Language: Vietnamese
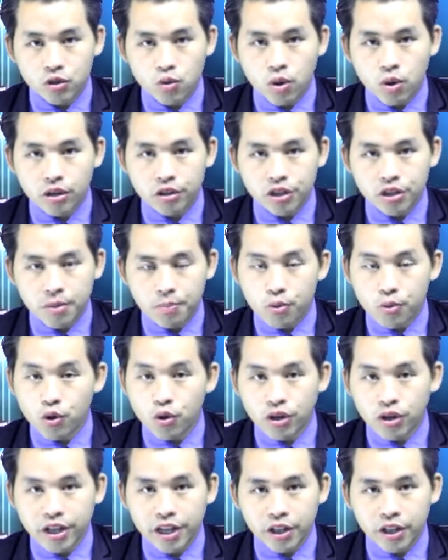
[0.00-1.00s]
chuột xếp bùi
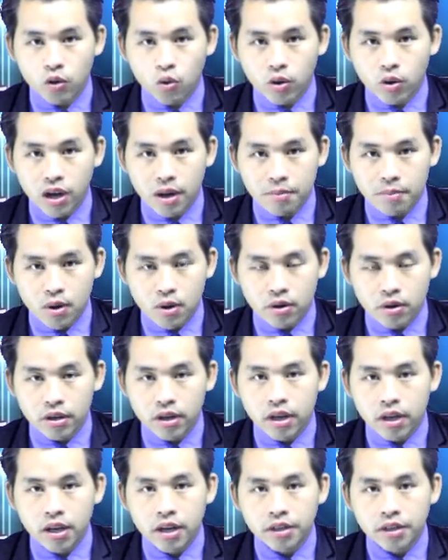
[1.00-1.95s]
kỳ tù cá mó